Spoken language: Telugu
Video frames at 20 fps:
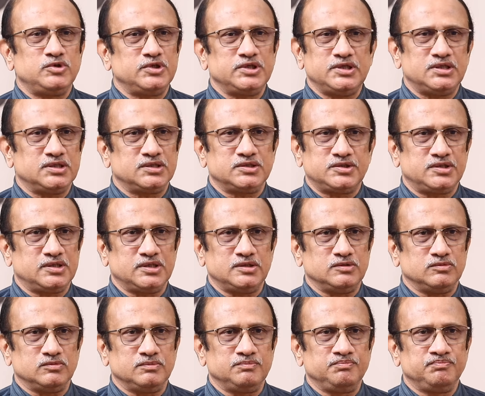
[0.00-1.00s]
ఉండే
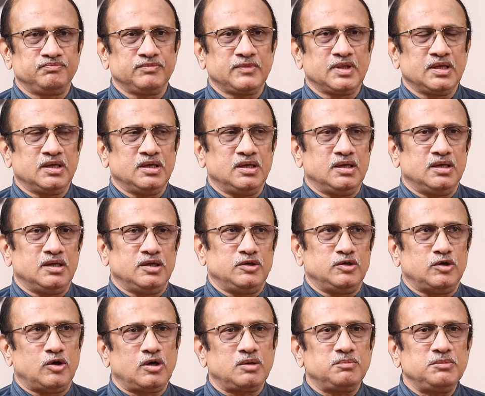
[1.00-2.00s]
లక్షణాలు
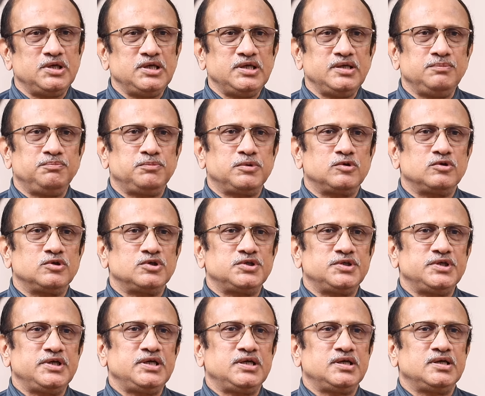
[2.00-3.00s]
నార్మలీ
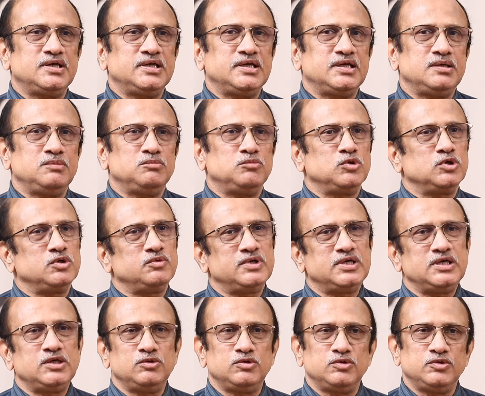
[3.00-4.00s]
ప్రోస్టేట్ గ్లాండ్
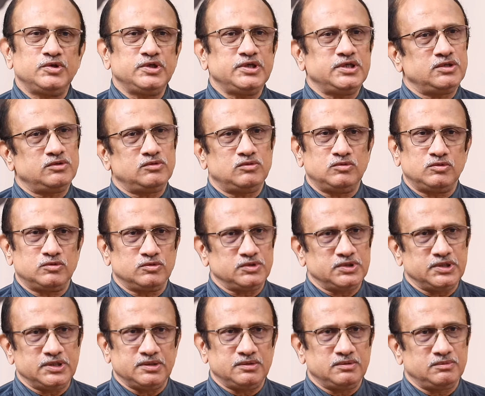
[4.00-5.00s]
మగవాళ్ళలోనే
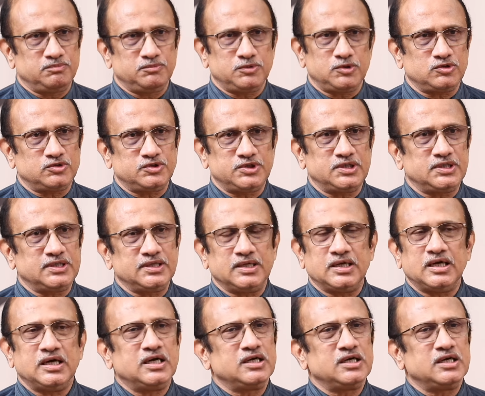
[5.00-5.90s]
ఉంటుంది ప్రోస్టేట్ hmm. గ్లాండ్ hmm.